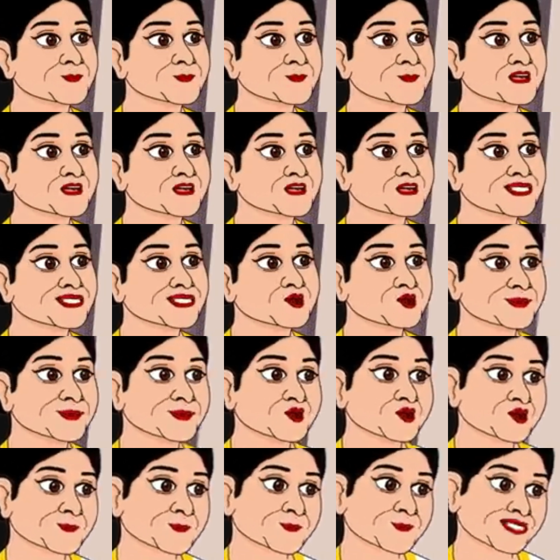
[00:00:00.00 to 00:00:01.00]
मैं तो
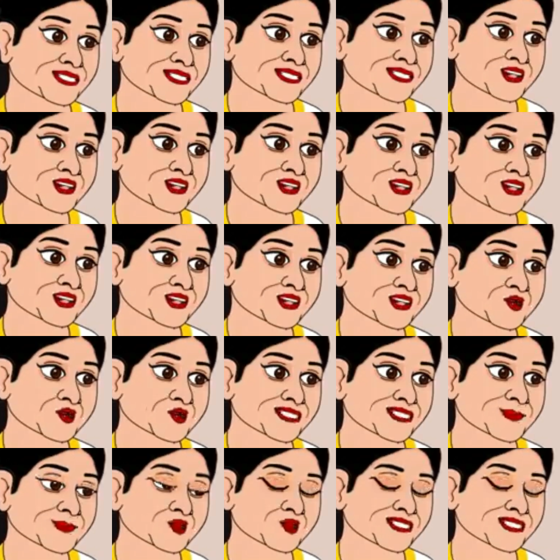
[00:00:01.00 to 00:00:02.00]
कहती हूँ
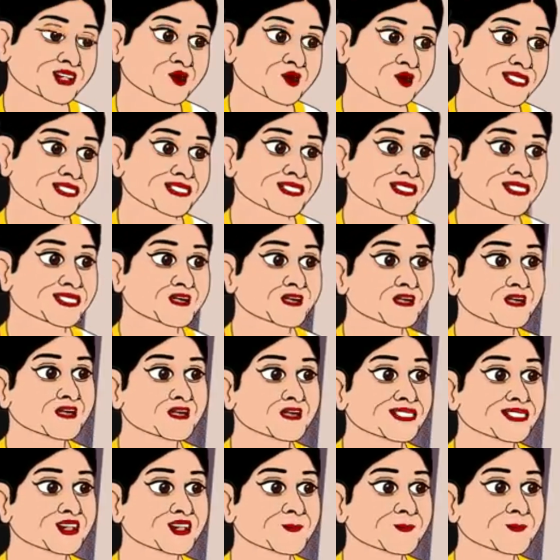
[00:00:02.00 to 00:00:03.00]
उसे घर से
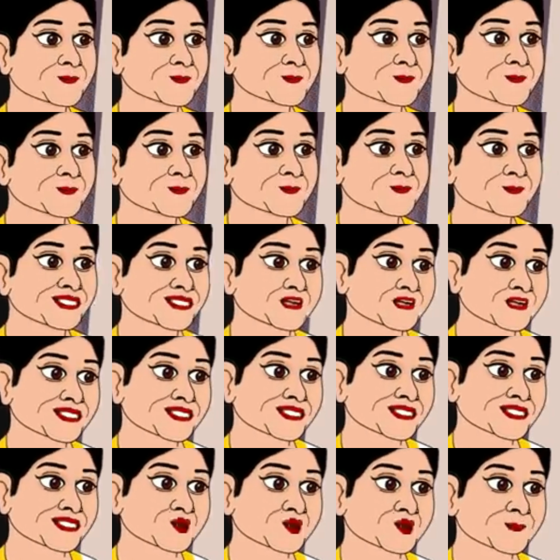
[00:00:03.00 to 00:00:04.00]
निकाल दो है
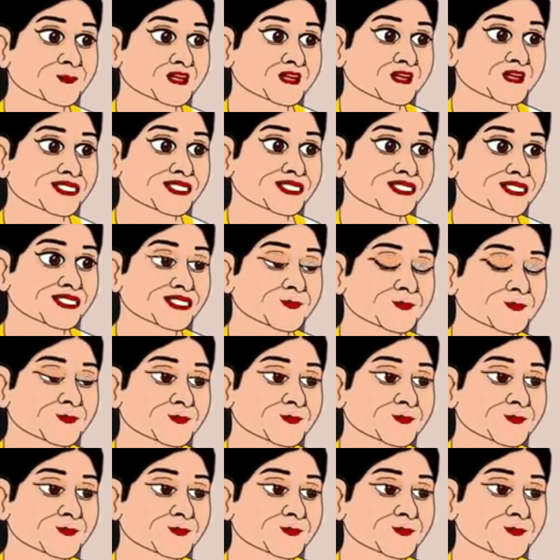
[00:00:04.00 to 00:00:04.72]
भी किस काम की